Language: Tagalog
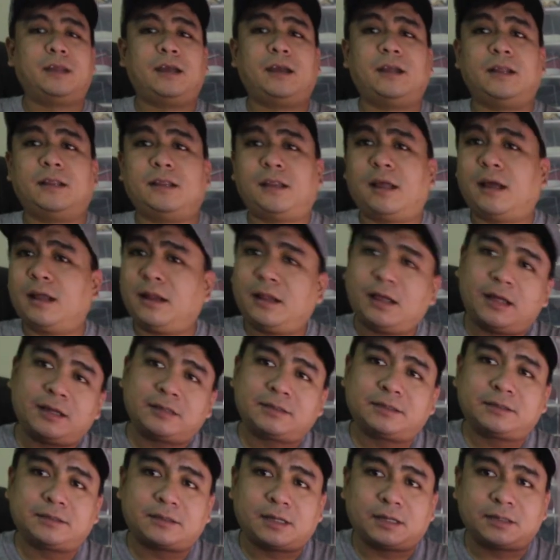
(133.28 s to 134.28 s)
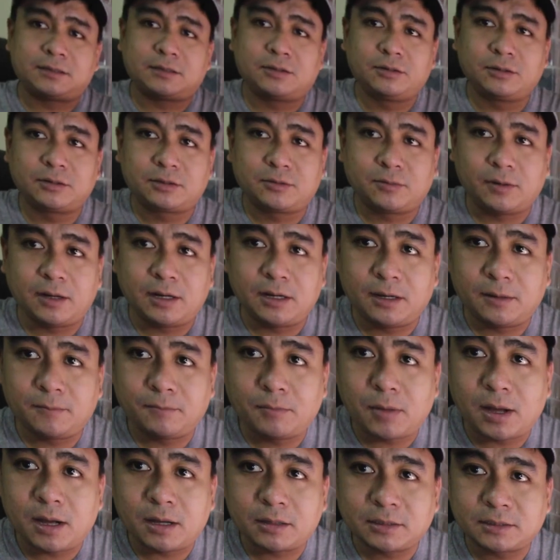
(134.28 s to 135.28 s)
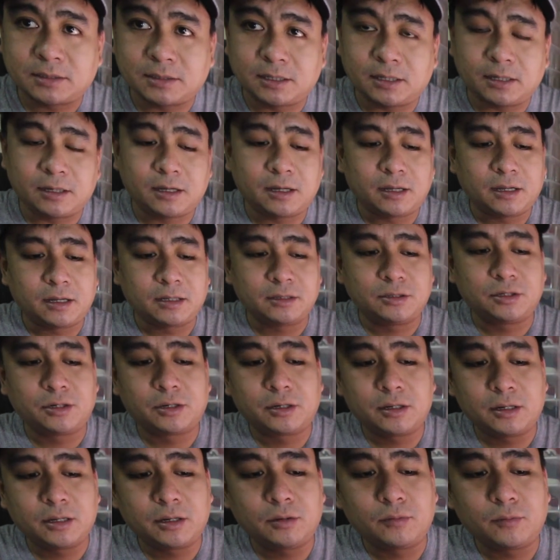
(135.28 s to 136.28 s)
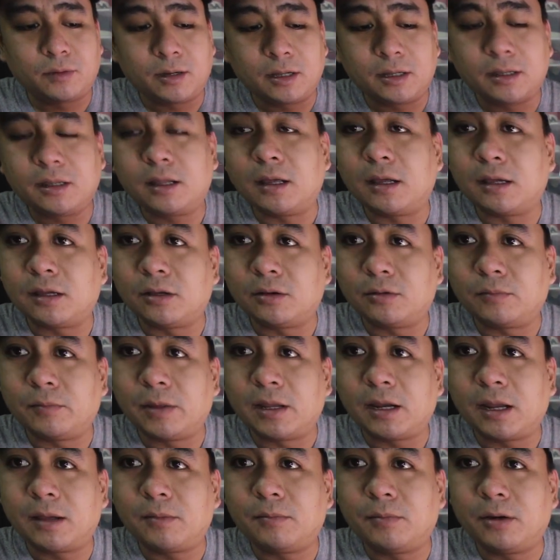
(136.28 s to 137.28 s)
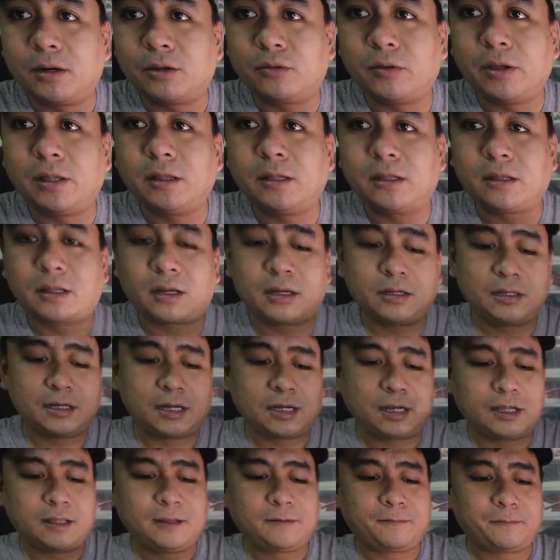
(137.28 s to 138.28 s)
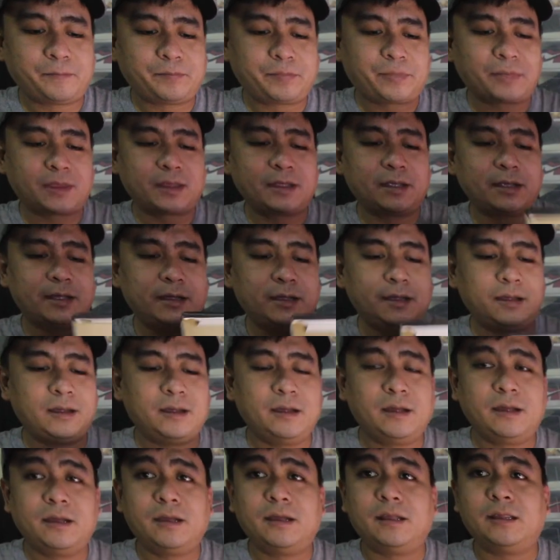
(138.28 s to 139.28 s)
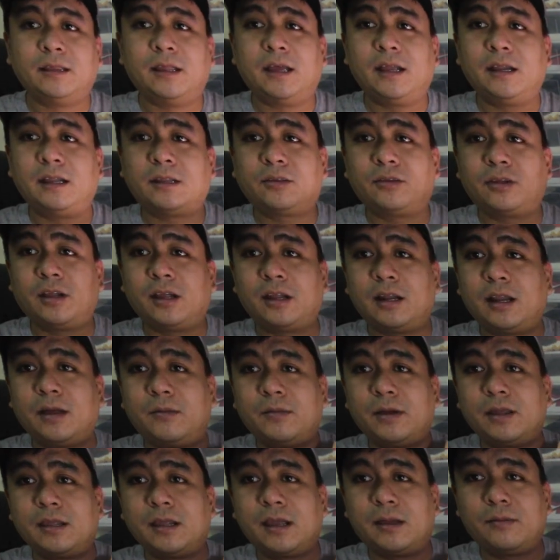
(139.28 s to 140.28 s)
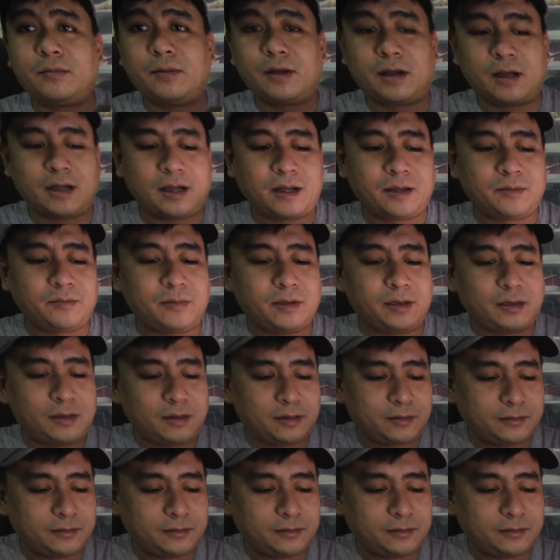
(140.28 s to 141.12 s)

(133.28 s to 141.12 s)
then as, as usual ng box ng uh, Jordan 1 ay may number 23 diyan. then ito na yung laman niya mga be